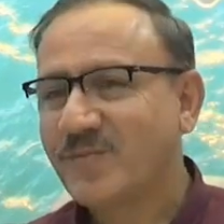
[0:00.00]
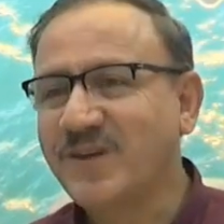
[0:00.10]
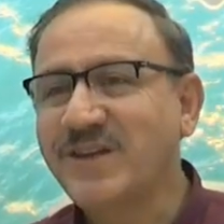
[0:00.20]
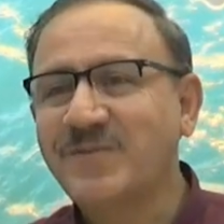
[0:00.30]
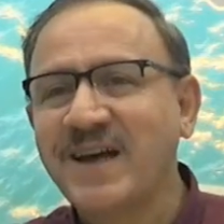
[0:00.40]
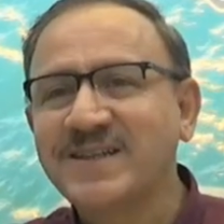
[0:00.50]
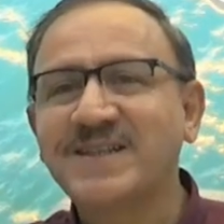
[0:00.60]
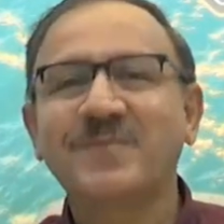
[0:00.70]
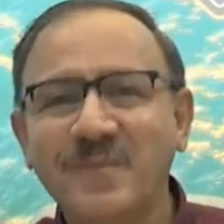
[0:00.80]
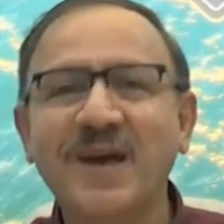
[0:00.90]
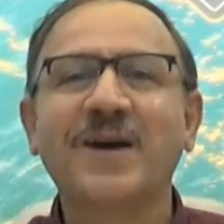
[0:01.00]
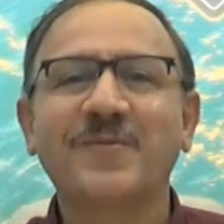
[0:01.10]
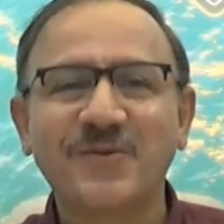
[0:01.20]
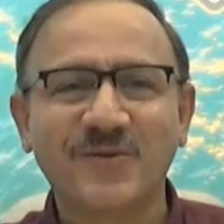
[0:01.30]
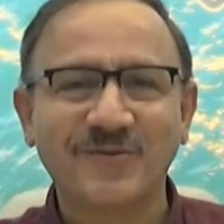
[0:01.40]
bir benzetme
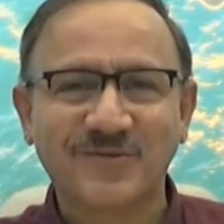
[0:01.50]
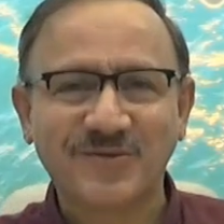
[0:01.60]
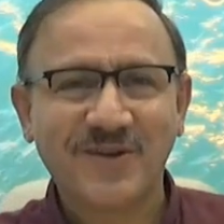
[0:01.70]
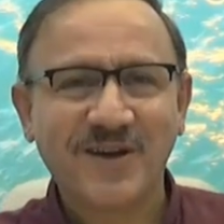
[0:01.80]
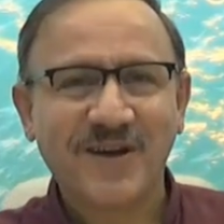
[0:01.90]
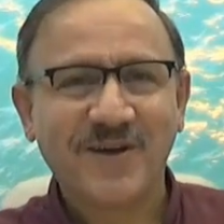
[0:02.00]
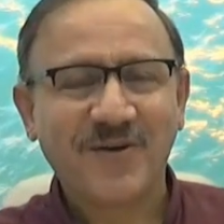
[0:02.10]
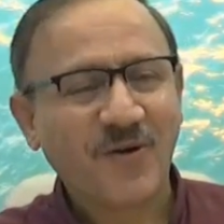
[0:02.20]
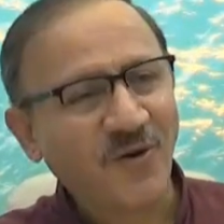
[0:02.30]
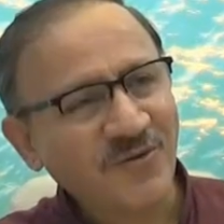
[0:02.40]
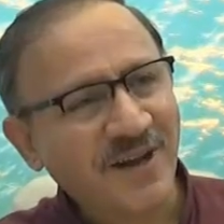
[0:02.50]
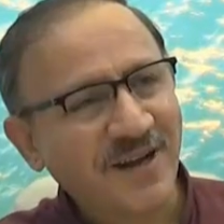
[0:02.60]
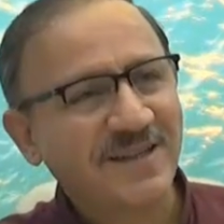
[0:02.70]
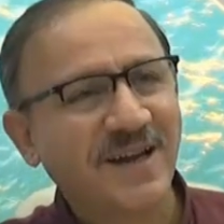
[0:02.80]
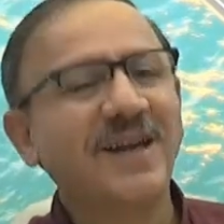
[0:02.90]
yapıyoruz.
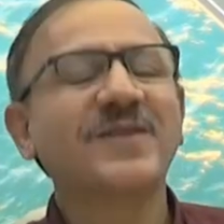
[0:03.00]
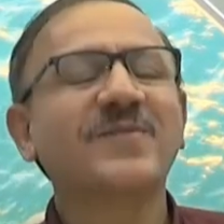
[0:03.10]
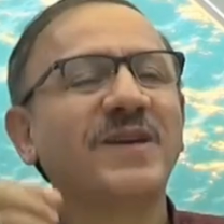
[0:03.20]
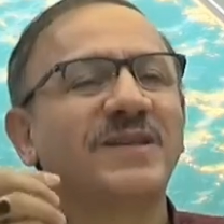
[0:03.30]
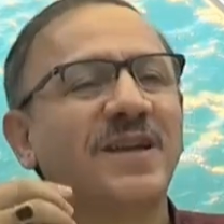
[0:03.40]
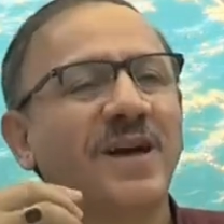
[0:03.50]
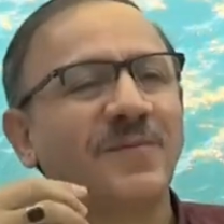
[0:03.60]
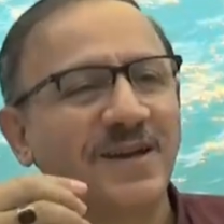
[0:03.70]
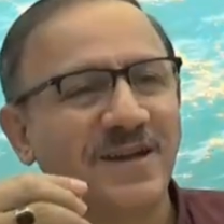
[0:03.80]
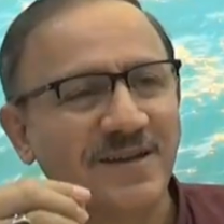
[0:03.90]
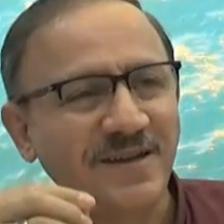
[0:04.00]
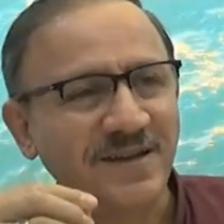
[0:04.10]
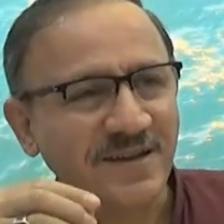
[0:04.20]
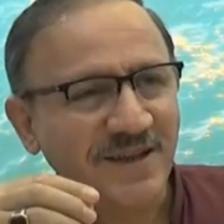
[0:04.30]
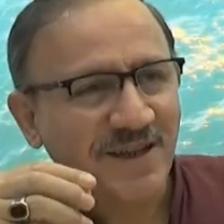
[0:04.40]
Onlara salat ve selam
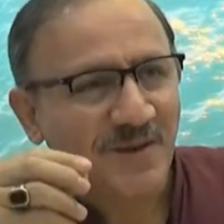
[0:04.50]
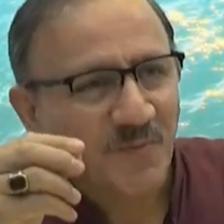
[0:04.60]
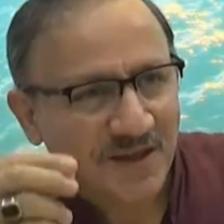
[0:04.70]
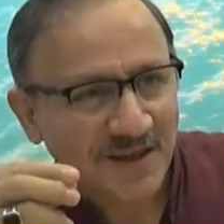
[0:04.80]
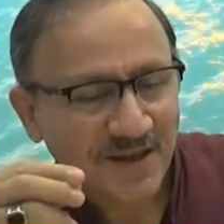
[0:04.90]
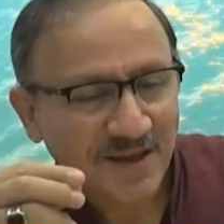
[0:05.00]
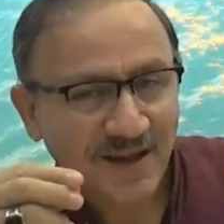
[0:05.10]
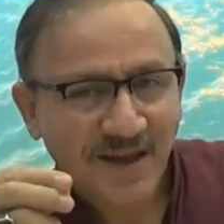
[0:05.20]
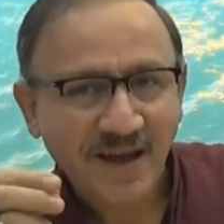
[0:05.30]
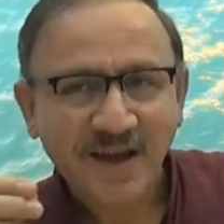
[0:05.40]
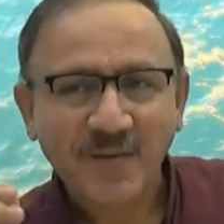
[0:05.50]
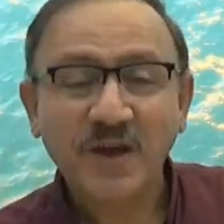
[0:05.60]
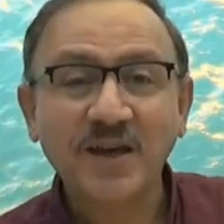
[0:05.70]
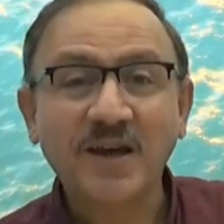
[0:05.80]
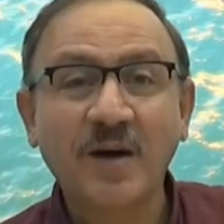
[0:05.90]
eylediğin gibi
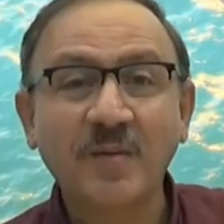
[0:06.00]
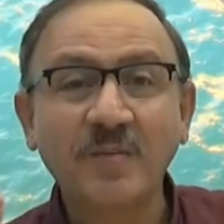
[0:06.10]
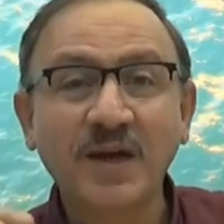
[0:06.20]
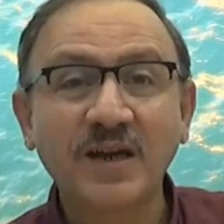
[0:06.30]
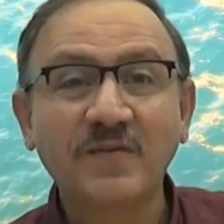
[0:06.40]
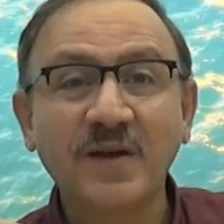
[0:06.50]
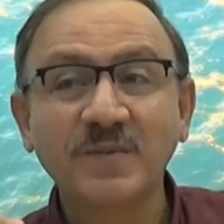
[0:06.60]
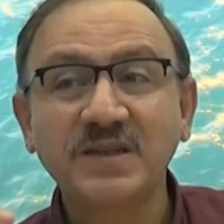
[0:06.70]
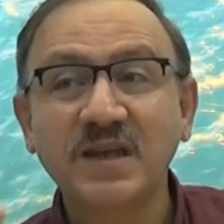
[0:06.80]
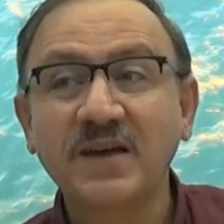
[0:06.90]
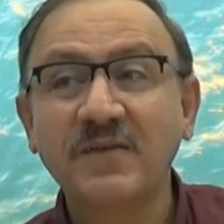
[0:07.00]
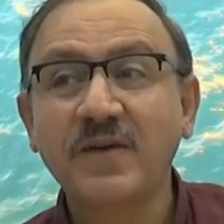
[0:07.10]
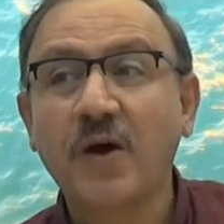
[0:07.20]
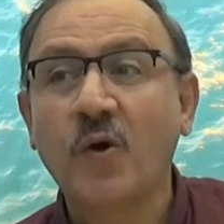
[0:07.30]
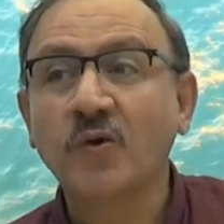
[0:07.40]
Peygamber Efendimiz'e
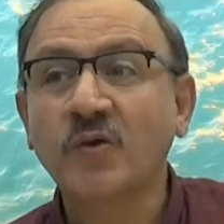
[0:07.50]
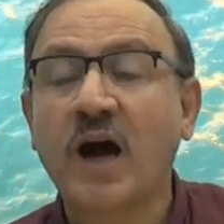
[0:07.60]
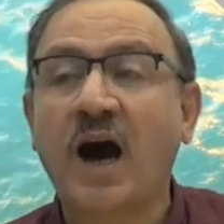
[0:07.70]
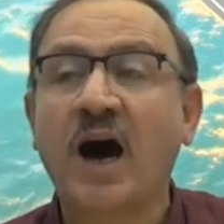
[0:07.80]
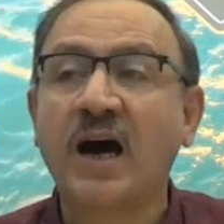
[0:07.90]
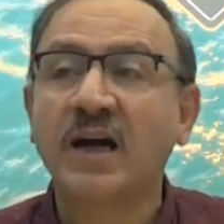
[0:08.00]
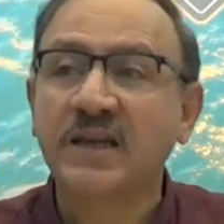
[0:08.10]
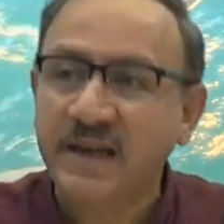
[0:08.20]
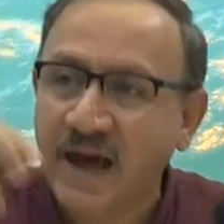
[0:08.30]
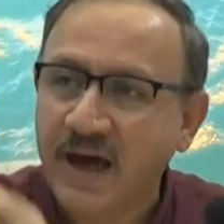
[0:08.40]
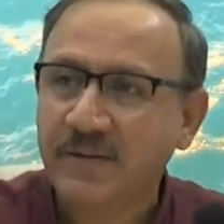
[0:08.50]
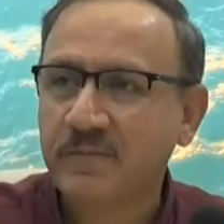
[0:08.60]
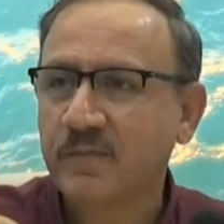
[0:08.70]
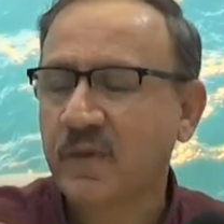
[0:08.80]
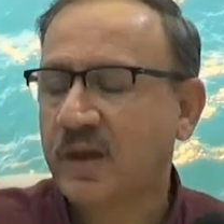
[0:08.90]
ve onun aline.
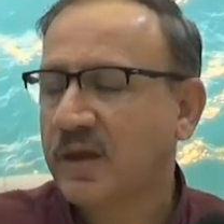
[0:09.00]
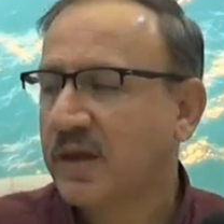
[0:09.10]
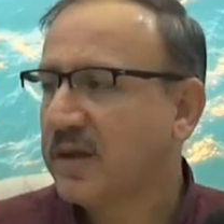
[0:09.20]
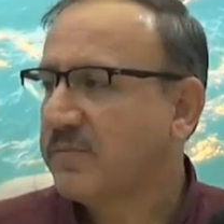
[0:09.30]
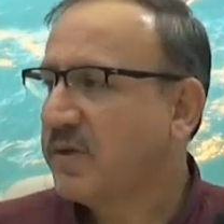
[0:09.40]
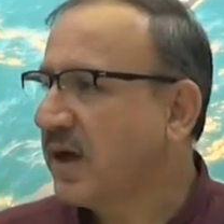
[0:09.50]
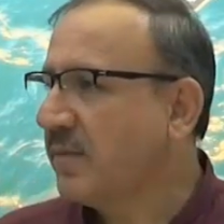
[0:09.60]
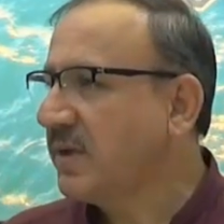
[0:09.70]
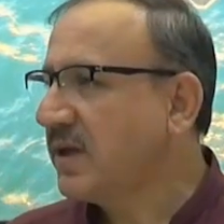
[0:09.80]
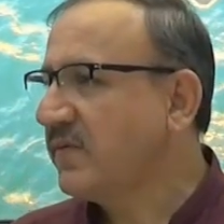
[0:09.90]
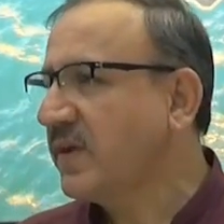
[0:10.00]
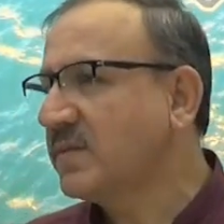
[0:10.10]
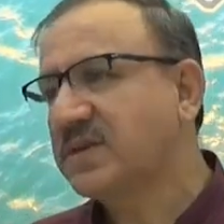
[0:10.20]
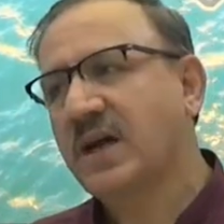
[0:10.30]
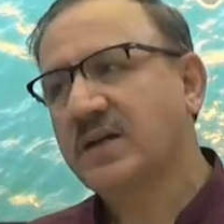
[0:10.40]
Peygamber
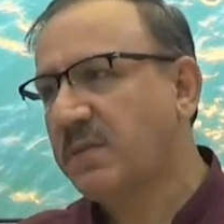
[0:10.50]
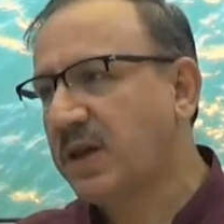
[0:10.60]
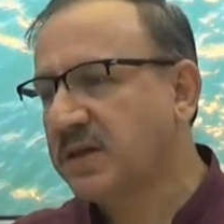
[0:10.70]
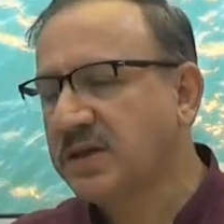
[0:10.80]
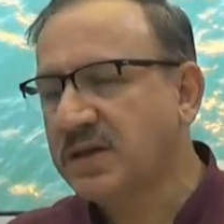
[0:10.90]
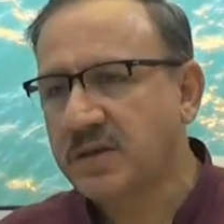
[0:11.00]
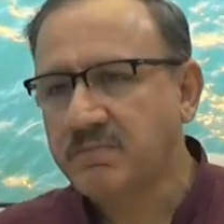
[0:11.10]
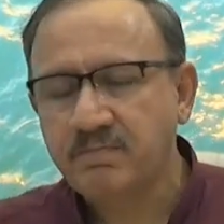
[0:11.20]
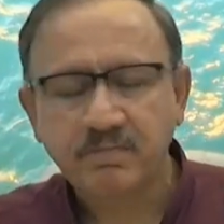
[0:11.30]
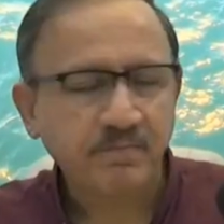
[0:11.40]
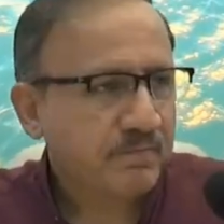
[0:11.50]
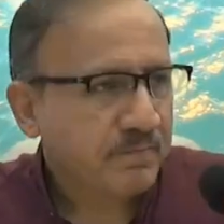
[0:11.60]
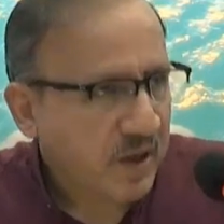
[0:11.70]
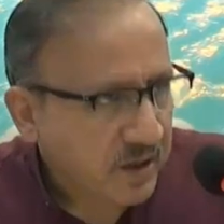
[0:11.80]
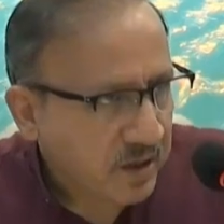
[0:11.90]
Efendimiz'in akrabaları kim?
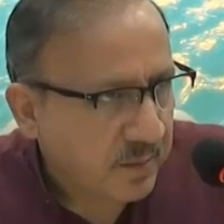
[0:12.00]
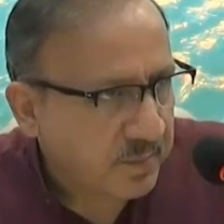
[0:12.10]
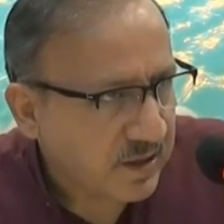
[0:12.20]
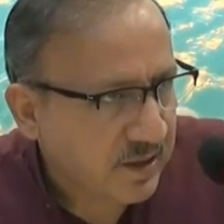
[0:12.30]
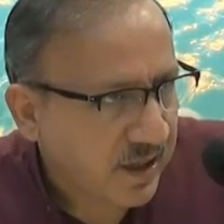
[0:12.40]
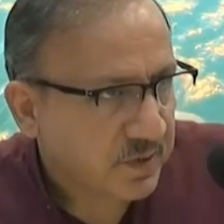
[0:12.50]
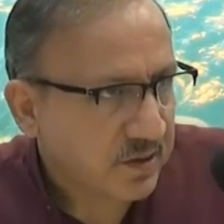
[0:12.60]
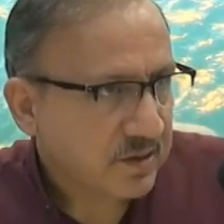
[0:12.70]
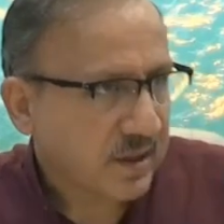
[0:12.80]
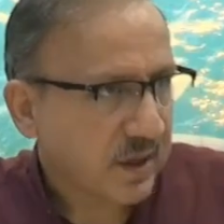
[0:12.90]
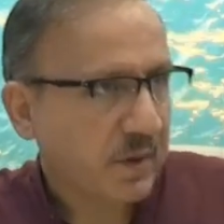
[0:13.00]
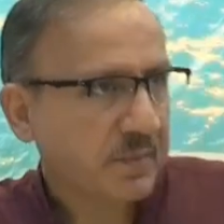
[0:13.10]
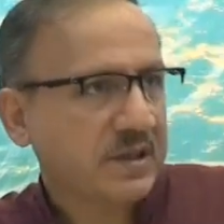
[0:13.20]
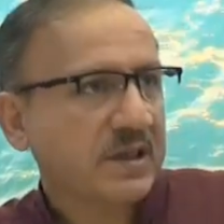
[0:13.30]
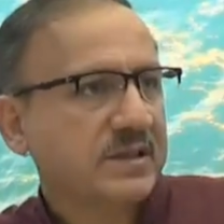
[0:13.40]
Peygamberler mi? Devam
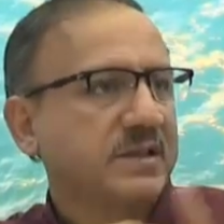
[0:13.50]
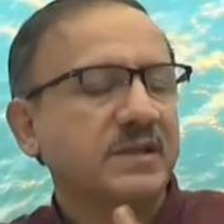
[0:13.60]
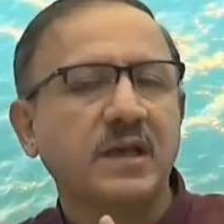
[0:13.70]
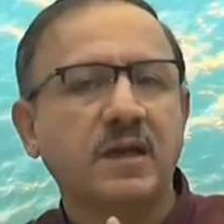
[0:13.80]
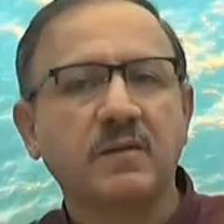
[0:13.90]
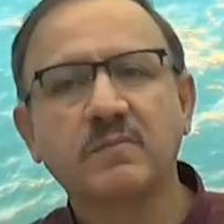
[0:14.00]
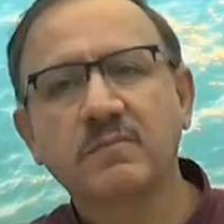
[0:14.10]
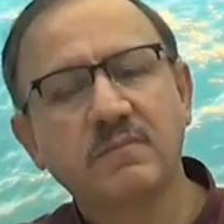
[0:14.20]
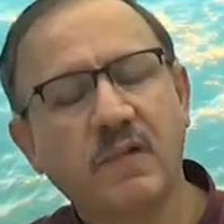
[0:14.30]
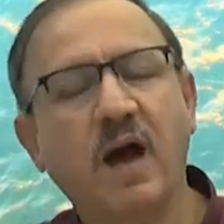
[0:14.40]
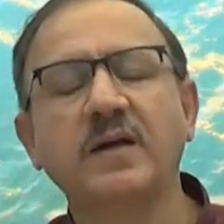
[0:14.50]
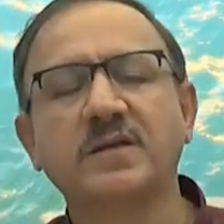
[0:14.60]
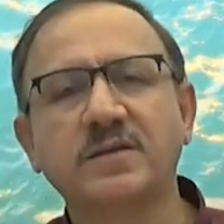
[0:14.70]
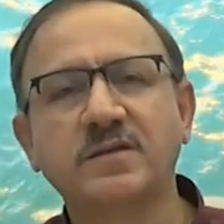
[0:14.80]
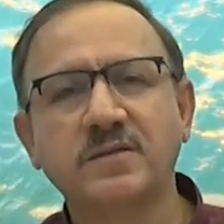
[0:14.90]
eden silsile.
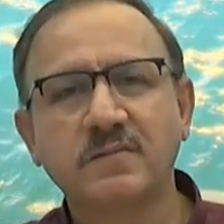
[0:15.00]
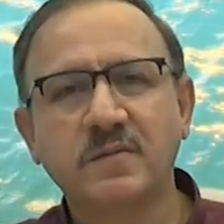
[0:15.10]
Hayır.